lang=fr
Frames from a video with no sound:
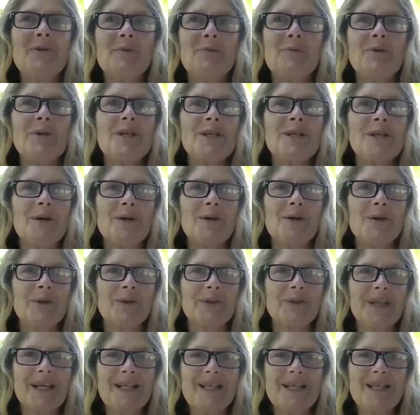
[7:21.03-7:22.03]
depuis que j'ai
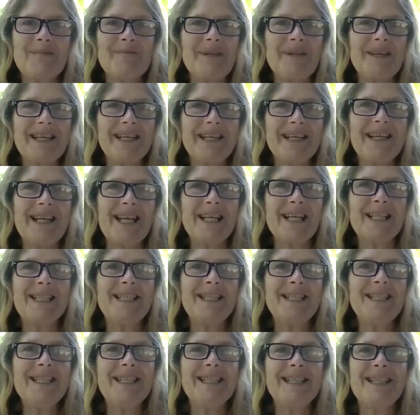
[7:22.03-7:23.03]
rencontré ces Mayas
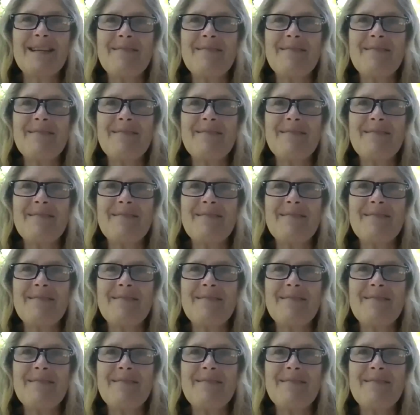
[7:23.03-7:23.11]
galactiques,